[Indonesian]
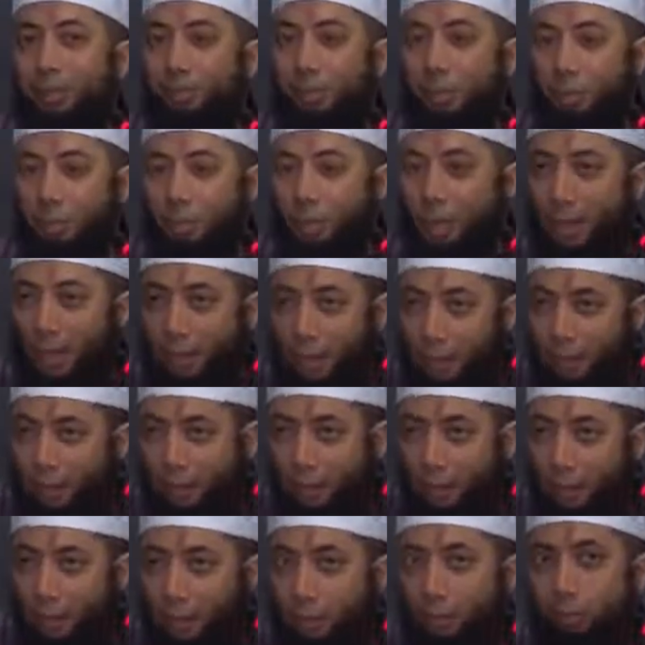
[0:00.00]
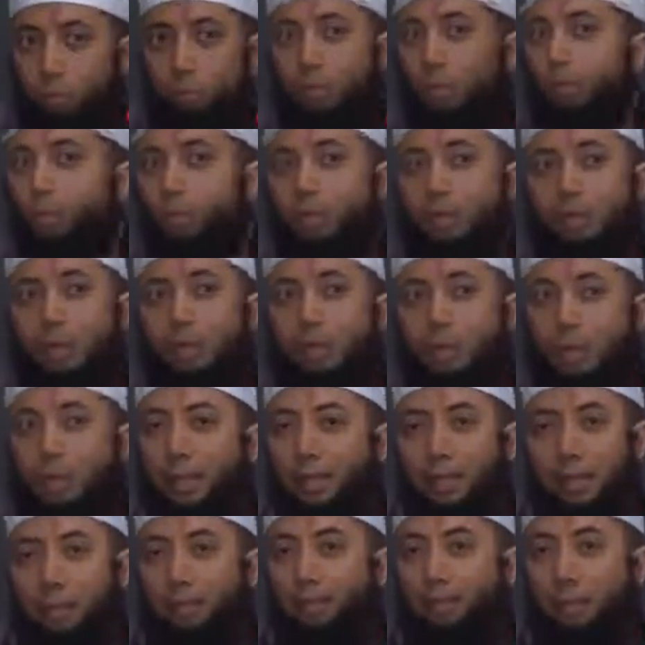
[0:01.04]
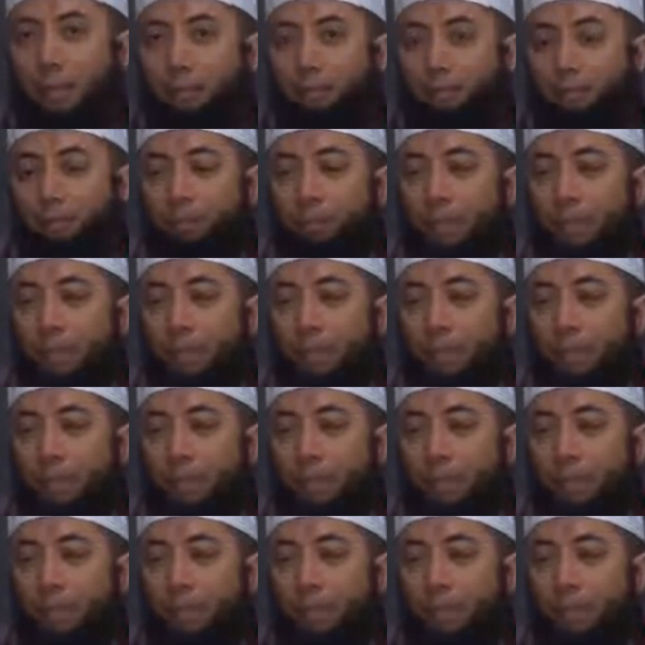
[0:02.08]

Maksudnya hadis tadi itu bukan mustahil tidak sampai.